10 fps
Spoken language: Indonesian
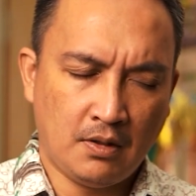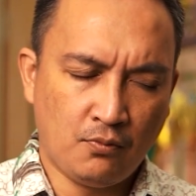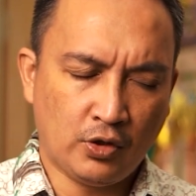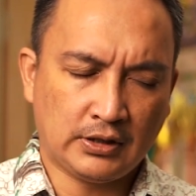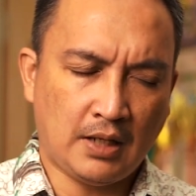
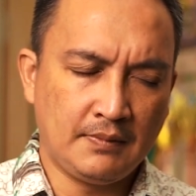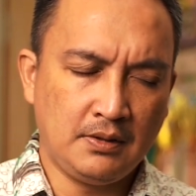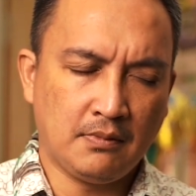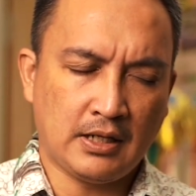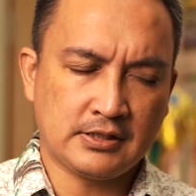Membuat
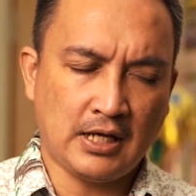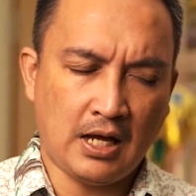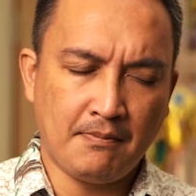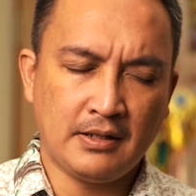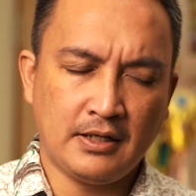kami merasa
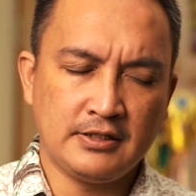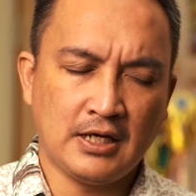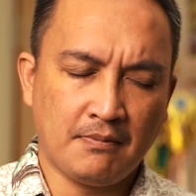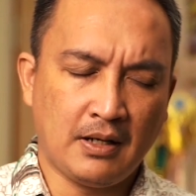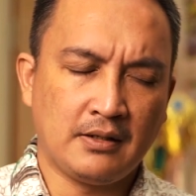aman dan
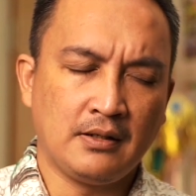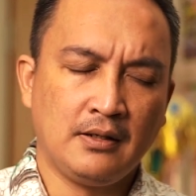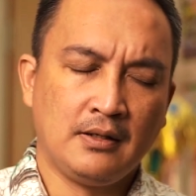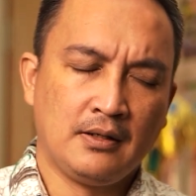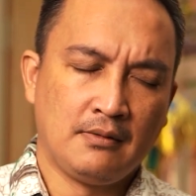nyaman
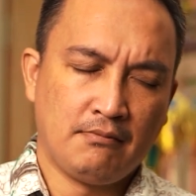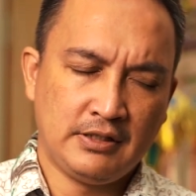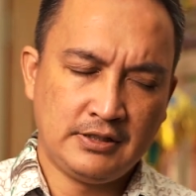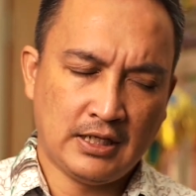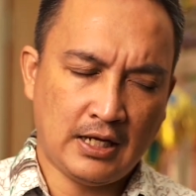
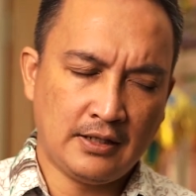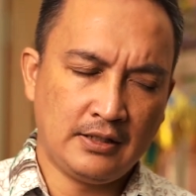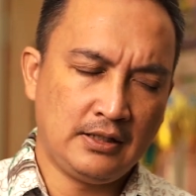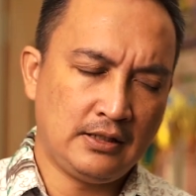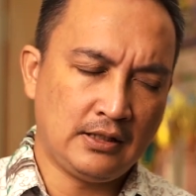
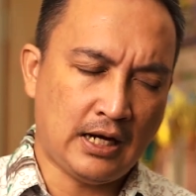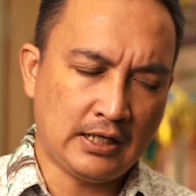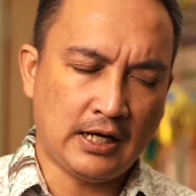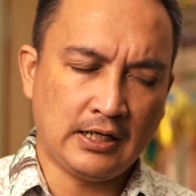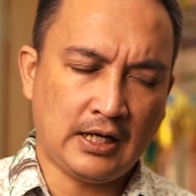menjalani
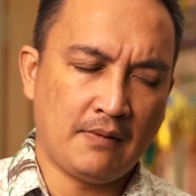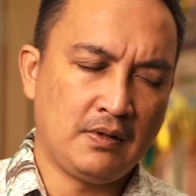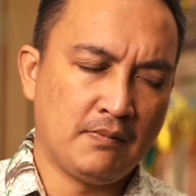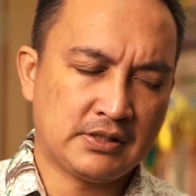hari-hari kami.